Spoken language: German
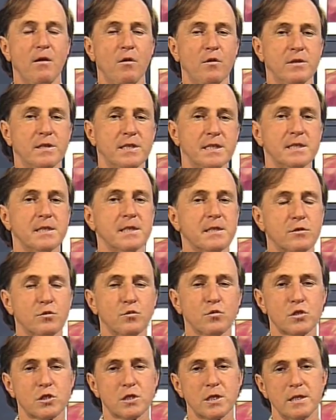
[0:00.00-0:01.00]
Und diese
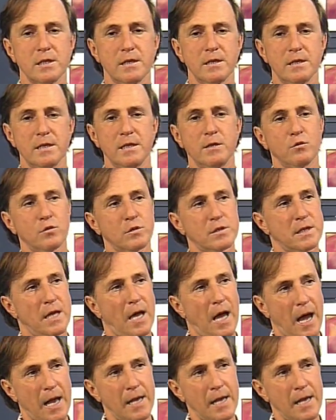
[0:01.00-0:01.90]
Zustände, die uns